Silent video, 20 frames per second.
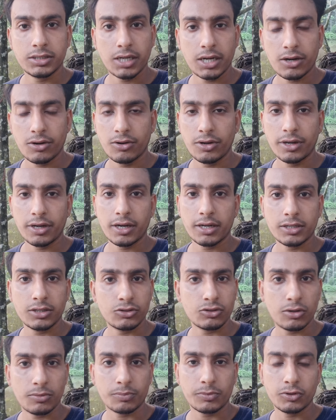যা হয়ে
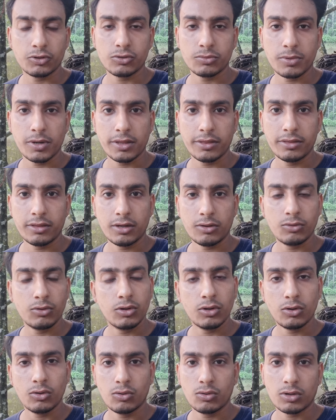গেছে সব কিছু বাদ দাও
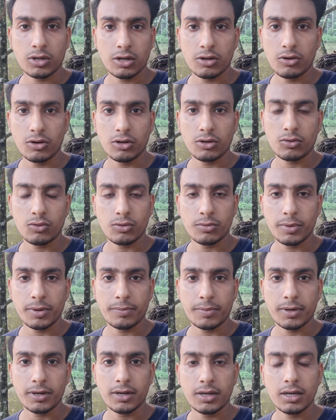ওটা হয় কোনো
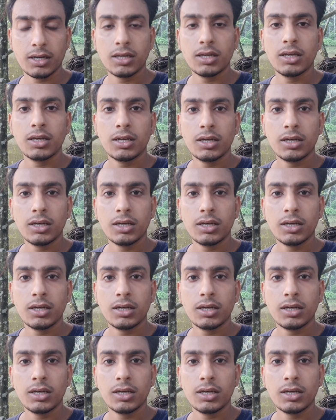ব্যাপার না